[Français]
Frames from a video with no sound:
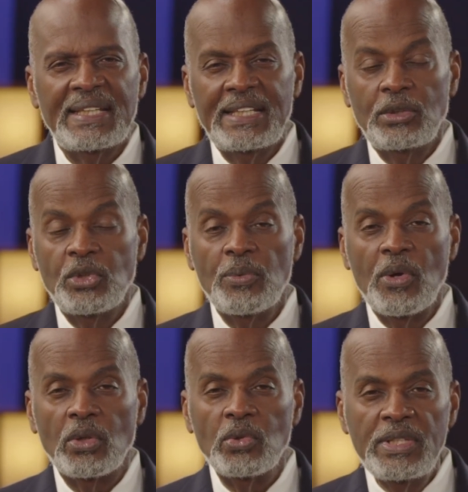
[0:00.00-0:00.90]
Il
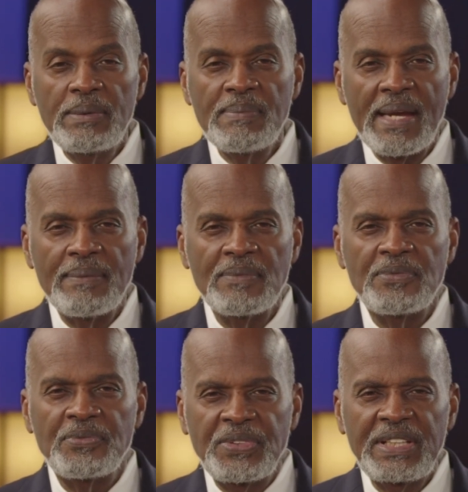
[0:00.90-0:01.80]
demeure lui-même
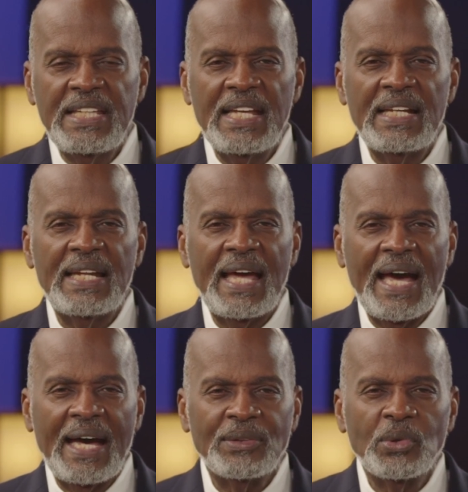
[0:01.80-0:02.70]
fidèle
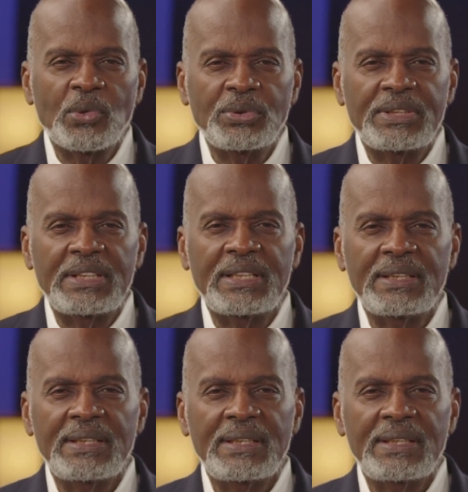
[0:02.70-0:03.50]
à nos côtés.